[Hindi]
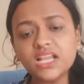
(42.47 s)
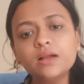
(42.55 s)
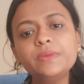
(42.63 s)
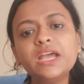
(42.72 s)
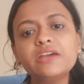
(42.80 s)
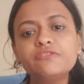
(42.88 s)

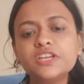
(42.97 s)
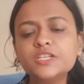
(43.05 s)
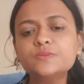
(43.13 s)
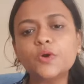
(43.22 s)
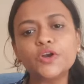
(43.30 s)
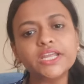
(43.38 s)
अभी
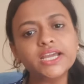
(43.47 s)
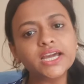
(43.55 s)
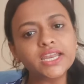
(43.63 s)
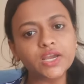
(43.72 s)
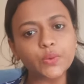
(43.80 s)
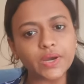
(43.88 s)
एवरेज बॉडी का
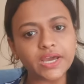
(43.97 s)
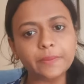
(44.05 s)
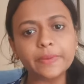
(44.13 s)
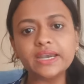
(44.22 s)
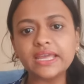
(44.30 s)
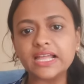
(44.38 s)

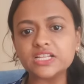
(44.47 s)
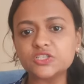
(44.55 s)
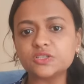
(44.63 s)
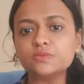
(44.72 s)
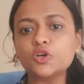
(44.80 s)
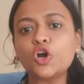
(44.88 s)
रिक्वायरमेंट
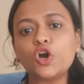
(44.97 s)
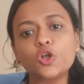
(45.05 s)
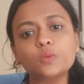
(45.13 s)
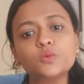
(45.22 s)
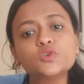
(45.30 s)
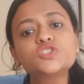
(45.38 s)
कैल्शियम का
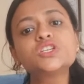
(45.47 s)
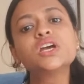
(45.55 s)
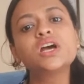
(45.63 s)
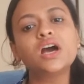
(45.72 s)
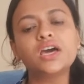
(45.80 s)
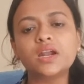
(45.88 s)
ऑलमोस्ट
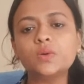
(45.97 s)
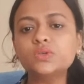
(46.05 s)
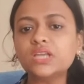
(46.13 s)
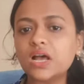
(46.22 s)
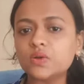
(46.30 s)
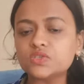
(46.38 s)
अराउंड
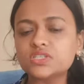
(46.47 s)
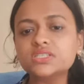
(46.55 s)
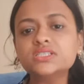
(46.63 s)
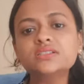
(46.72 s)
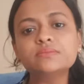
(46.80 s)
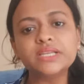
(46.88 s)

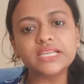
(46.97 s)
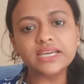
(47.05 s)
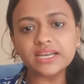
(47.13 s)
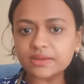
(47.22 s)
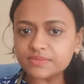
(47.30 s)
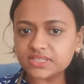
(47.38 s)
थाउजेंड
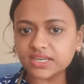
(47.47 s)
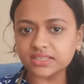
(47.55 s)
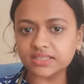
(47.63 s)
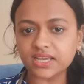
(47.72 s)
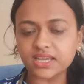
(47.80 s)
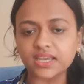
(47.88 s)
मिलीग्राम्स
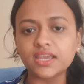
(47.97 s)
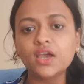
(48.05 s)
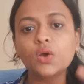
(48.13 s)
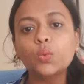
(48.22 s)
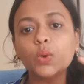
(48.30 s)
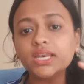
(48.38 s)
रहता है
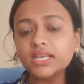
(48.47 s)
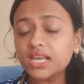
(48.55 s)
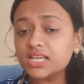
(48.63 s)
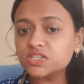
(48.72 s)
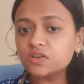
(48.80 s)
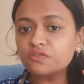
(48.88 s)
वन
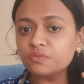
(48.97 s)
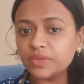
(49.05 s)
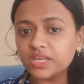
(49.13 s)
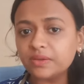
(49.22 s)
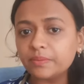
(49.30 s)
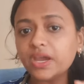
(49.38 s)
ग्लास ऑफ
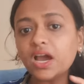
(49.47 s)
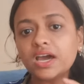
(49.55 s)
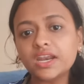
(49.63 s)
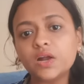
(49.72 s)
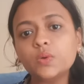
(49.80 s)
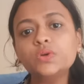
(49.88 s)
मिल्क में
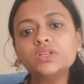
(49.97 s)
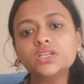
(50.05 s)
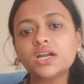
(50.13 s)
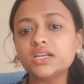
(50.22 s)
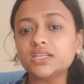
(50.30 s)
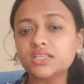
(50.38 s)
अराउंड
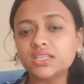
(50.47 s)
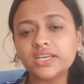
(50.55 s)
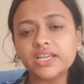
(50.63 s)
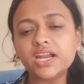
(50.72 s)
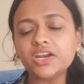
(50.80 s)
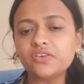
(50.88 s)

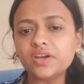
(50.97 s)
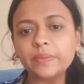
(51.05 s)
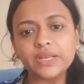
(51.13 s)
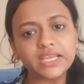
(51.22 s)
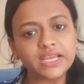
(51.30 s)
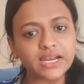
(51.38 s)
थ्री हंड्रेड
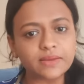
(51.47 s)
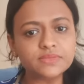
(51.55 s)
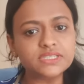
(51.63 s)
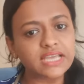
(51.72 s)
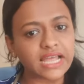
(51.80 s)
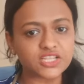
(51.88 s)

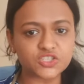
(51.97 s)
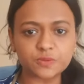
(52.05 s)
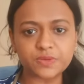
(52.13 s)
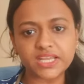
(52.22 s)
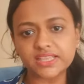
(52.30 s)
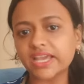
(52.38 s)
मिलीग्राम्स
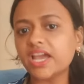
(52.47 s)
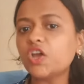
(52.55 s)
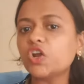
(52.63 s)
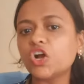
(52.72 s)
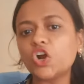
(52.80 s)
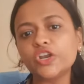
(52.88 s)
कैल्शियम रहता है
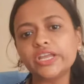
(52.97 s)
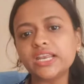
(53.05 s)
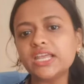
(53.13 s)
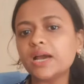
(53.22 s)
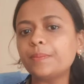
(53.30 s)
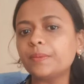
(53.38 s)
और
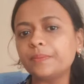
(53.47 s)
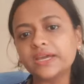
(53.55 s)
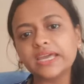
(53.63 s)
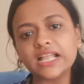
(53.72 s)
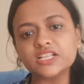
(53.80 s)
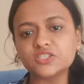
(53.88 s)
अकॉर्डिंगली आप अपना
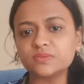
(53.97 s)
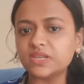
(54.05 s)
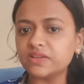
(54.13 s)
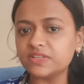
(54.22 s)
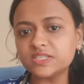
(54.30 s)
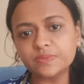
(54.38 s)
कैल्शियम
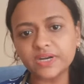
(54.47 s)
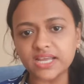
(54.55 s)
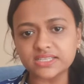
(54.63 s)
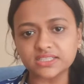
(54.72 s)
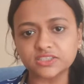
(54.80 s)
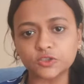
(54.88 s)
लेवल्स बढ़ा
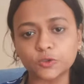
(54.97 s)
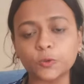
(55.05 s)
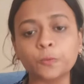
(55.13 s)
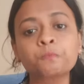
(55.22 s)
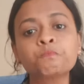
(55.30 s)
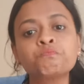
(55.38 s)
सकते हो